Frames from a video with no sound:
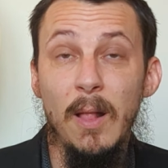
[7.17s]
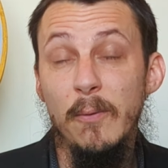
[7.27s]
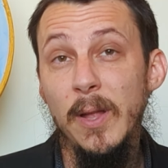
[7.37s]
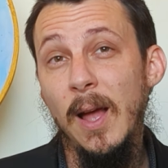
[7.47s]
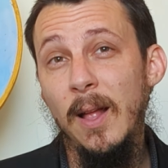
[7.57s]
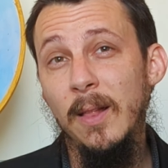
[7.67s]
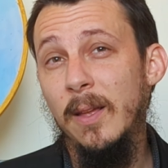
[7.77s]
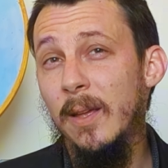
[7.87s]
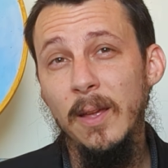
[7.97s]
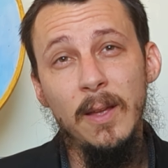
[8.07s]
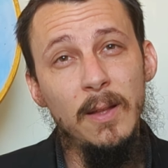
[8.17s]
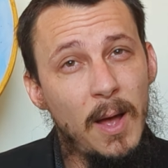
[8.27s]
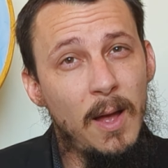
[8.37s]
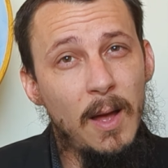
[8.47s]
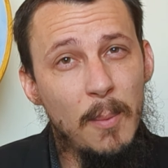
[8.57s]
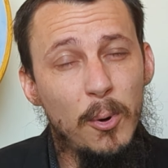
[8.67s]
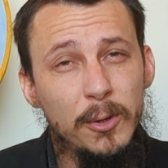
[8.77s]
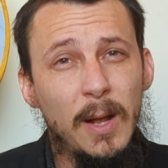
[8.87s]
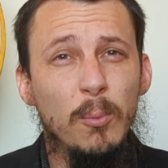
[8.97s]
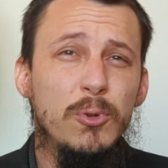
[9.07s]
hasta el final que va a
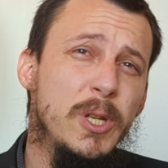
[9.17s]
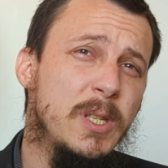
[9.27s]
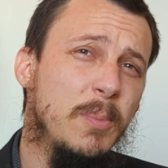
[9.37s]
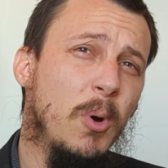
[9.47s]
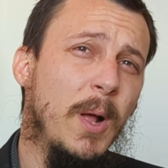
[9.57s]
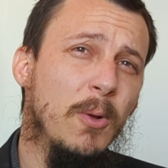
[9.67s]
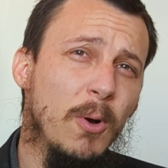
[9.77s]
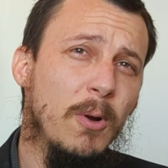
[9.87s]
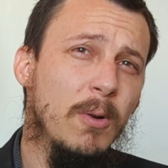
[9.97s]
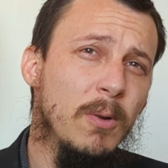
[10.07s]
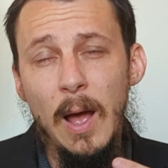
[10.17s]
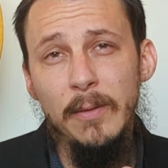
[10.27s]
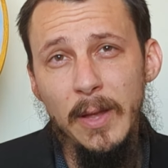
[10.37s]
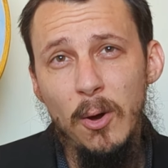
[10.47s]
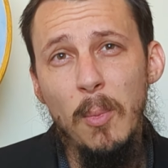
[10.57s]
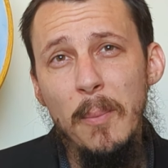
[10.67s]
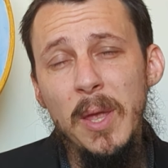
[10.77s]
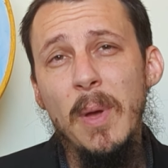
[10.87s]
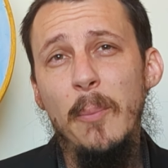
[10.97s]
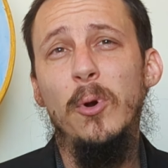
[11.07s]
aportar muchísimo valor, así como a
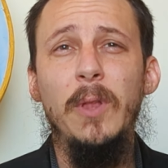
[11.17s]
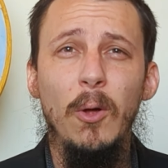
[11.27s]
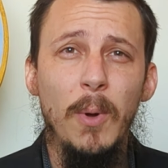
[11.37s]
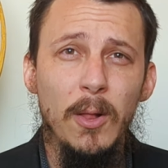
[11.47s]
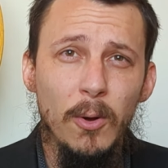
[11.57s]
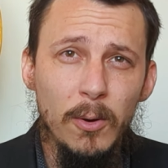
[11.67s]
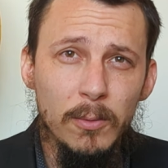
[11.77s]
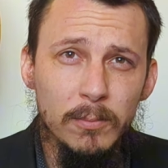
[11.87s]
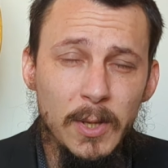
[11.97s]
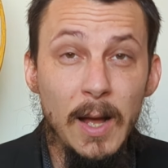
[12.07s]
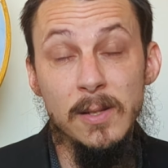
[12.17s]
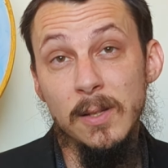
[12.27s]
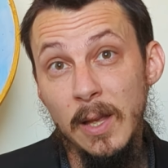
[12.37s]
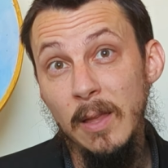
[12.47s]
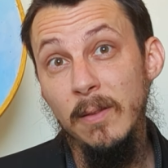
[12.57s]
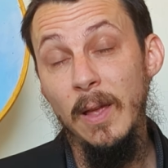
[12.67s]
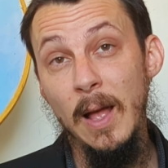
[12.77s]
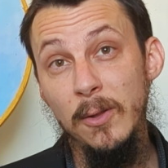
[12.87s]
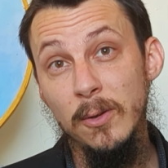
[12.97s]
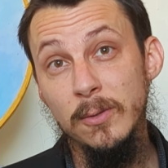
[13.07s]
mí me ha aportado valor tras 15
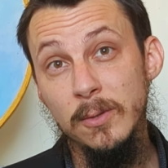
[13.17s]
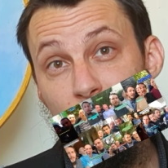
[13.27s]
años